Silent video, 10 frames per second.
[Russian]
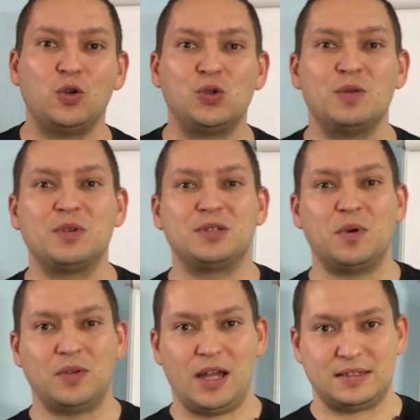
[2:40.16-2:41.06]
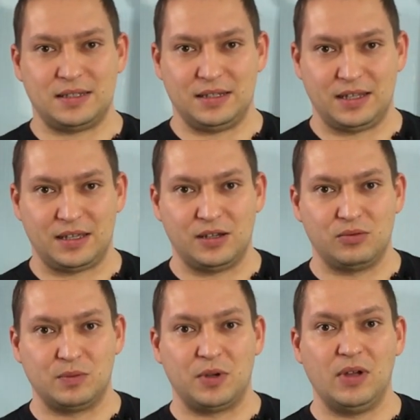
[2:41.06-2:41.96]
людям избавляться от таких
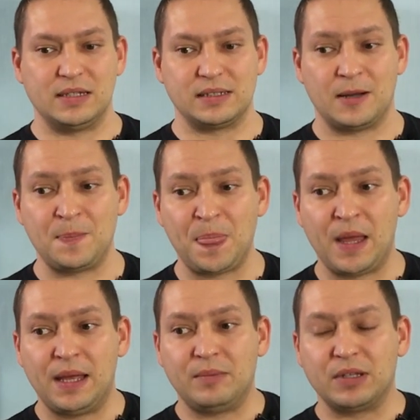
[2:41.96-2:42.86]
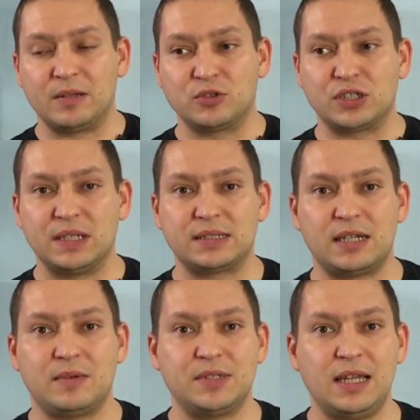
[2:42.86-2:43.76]
вот привязок. Потому что на
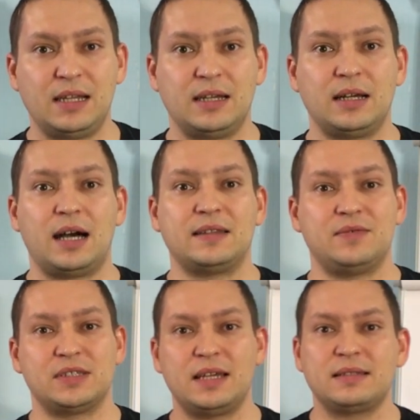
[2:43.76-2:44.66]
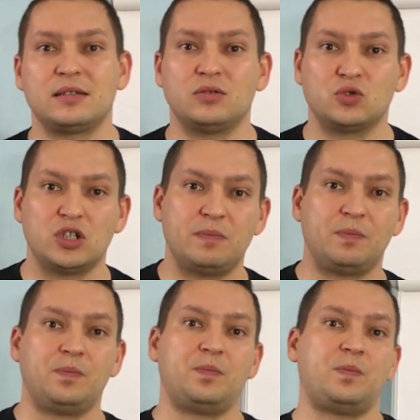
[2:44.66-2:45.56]
самом деле отвязаться уже
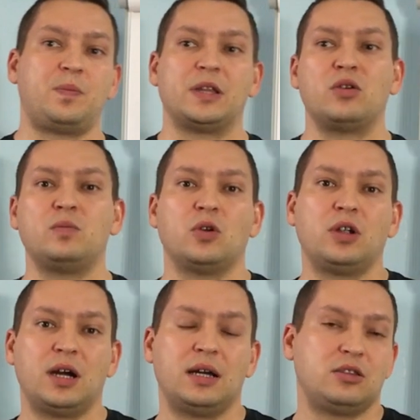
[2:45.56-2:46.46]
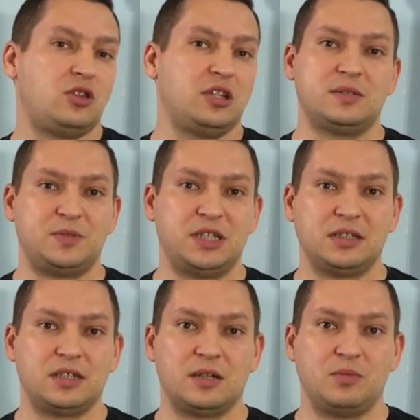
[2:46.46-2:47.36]
потом только через
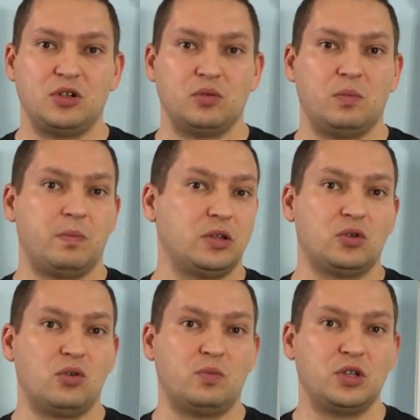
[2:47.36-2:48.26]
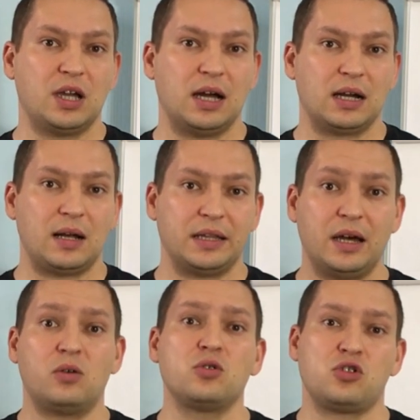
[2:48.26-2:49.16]
психотерапию, по-другому никак.
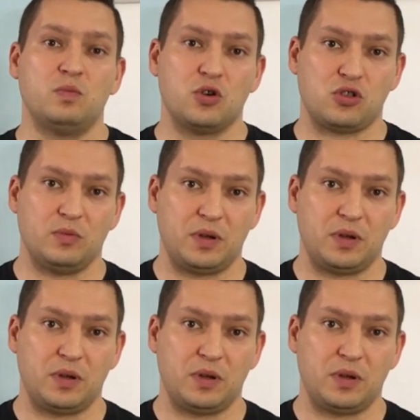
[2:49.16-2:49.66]
Она очень мощно